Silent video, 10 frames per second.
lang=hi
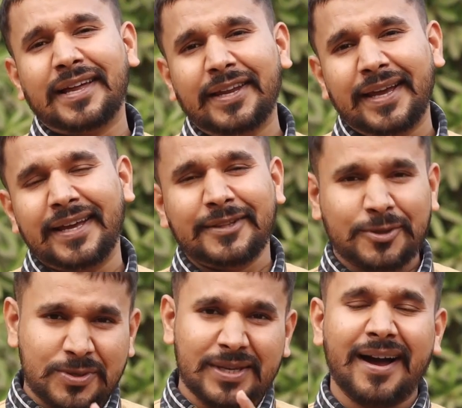जाने हैं
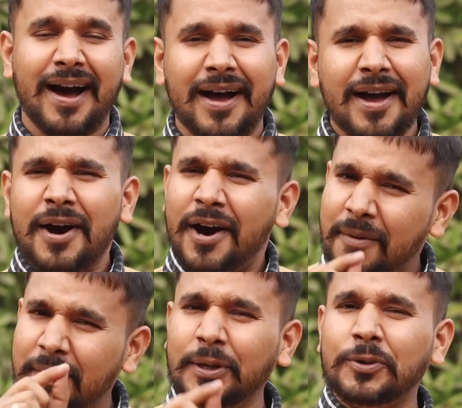तो जी हाँ
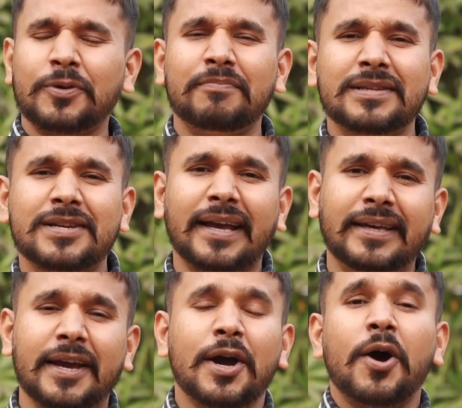अभी YouTube में
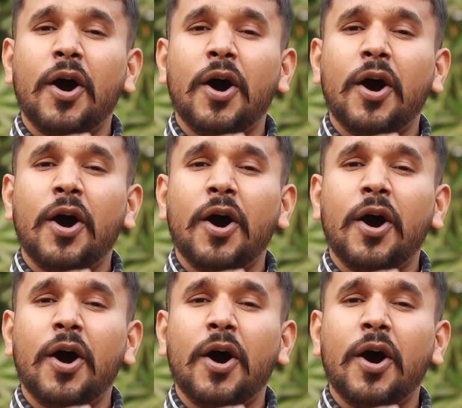जाइए